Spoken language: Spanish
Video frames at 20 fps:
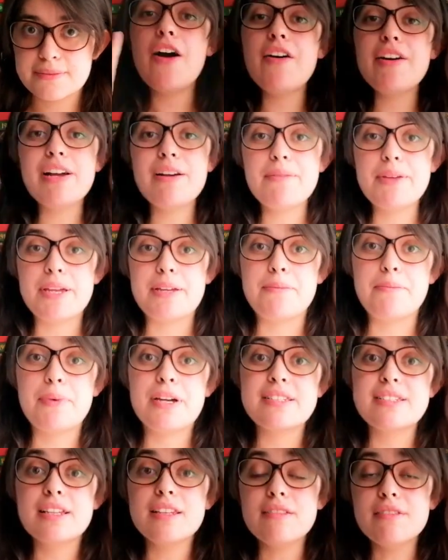Ahora bien,
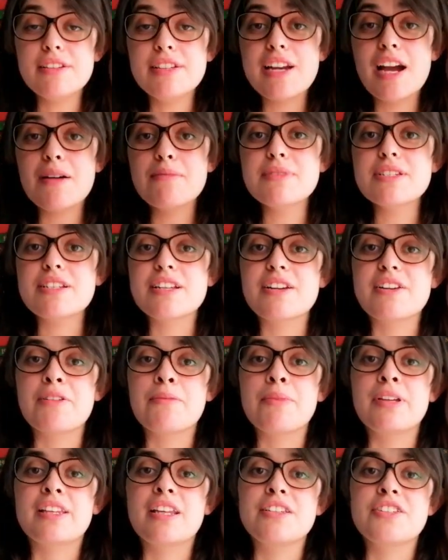pasando ya a mis
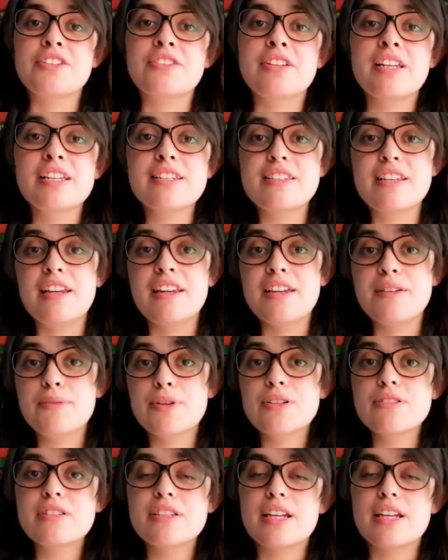recomendaciones de libros,